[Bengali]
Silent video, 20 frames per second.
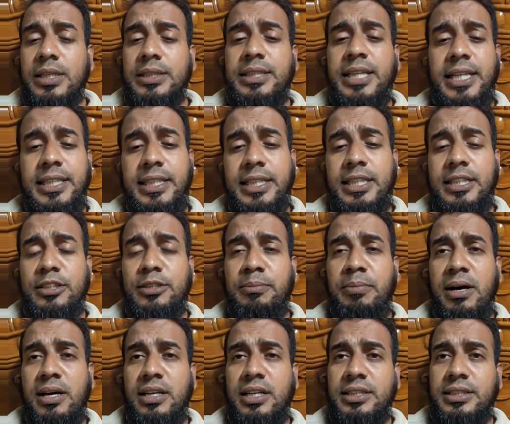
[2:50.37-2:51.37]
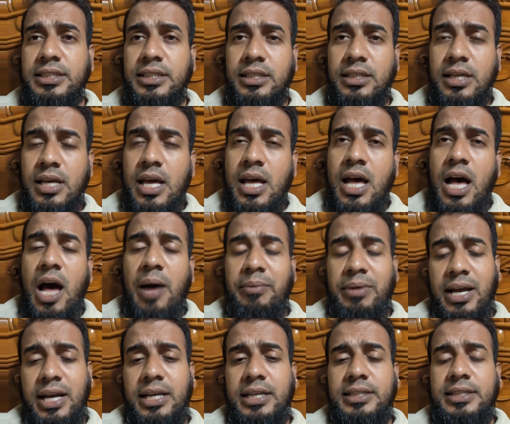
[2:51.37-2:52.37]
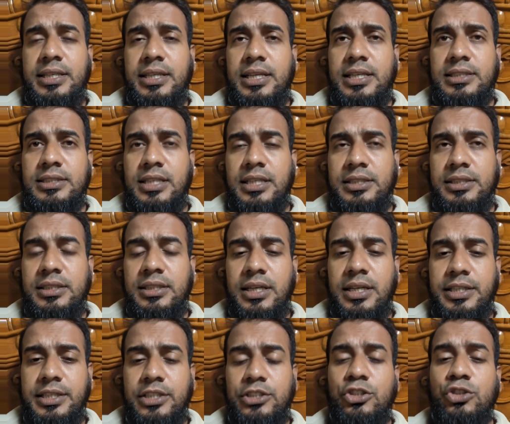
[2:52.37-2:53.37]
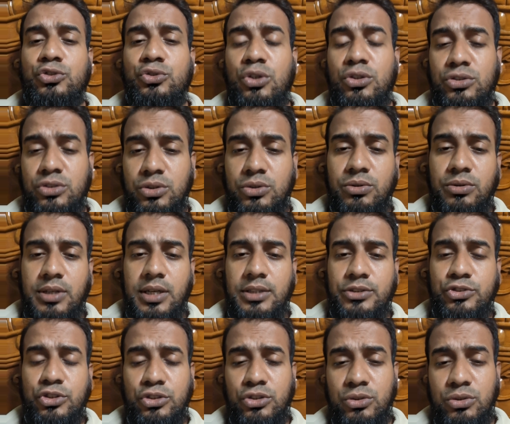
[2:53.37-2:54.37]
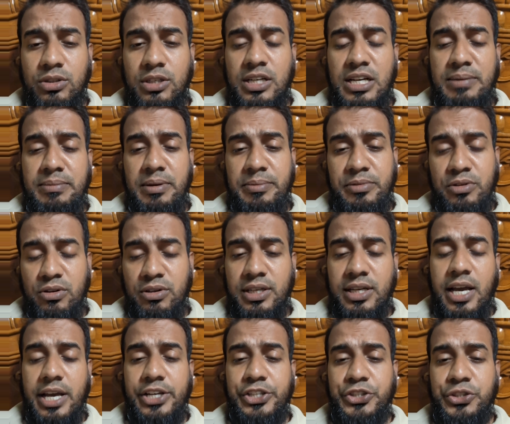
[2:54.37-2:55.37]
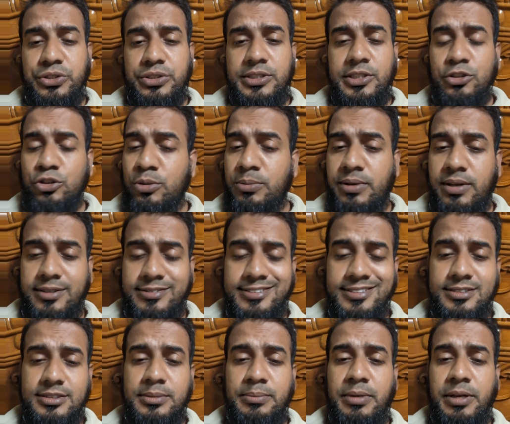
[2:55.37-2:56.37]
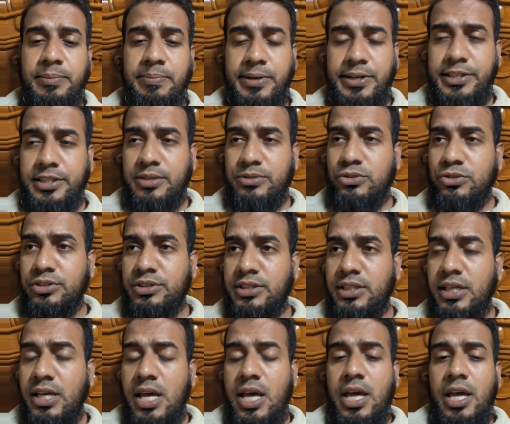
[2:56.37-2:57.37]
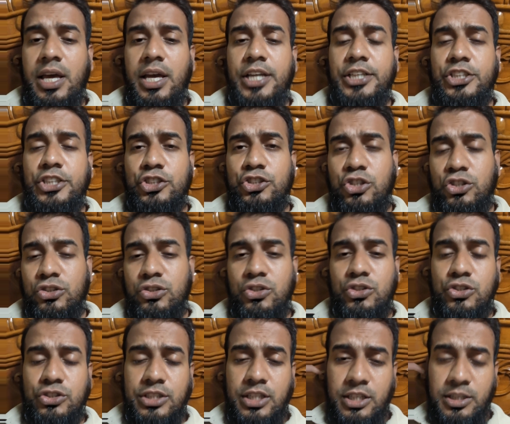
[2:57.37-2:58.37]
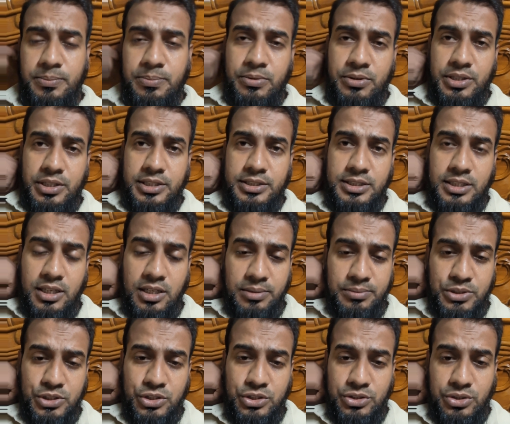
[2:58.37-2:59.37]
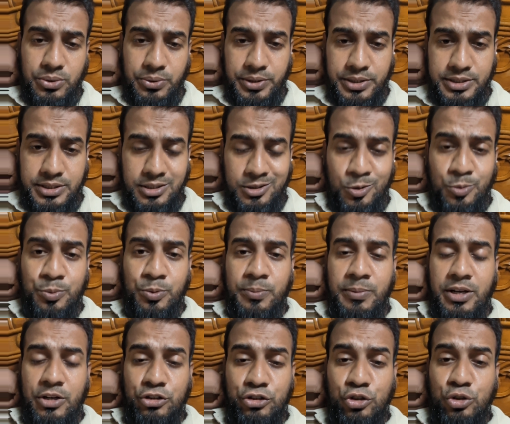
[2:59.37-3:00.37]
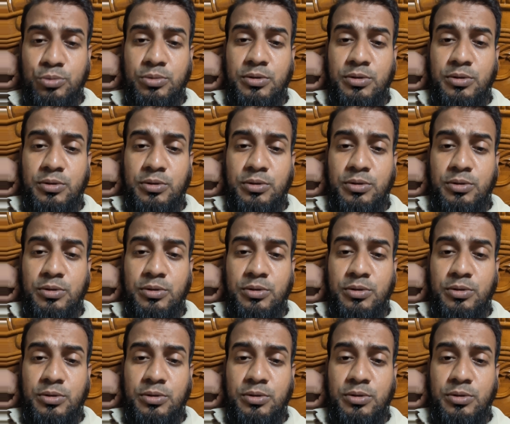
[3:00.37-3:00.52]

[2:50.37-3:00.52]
তো এটা কিন্তু বাংলাতে আমরা আগে থেকে জানি এটা হচ্ছে চন্দ্রকোনা চন্দ্রকোনা নাম আমি অনেক আগে শুনেছি তবে রাসেলস বাইপার এটা শুনি নাই এটা সতেরোশো সালে পরে এটা আবিষ্কৃত হয়েছে উপ ভারতীয়